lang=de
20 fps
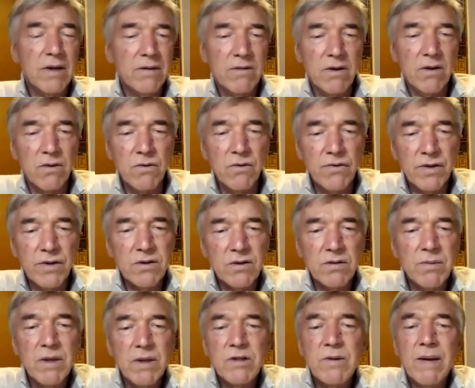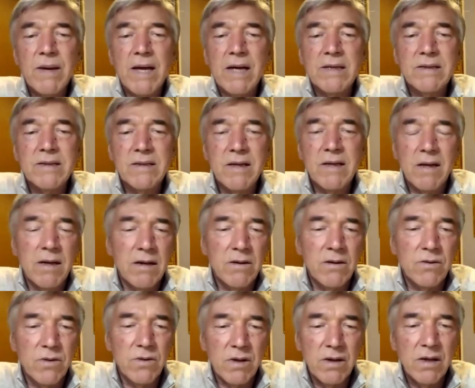da rufe ich dann zum Beispiel Ärzte
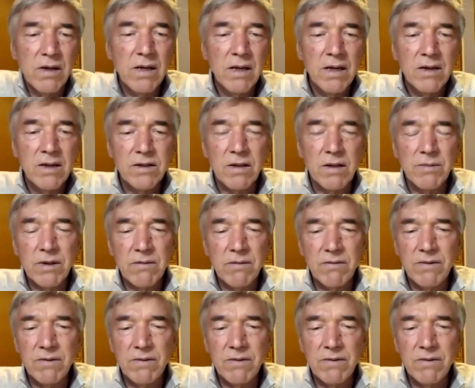an oder sag mal,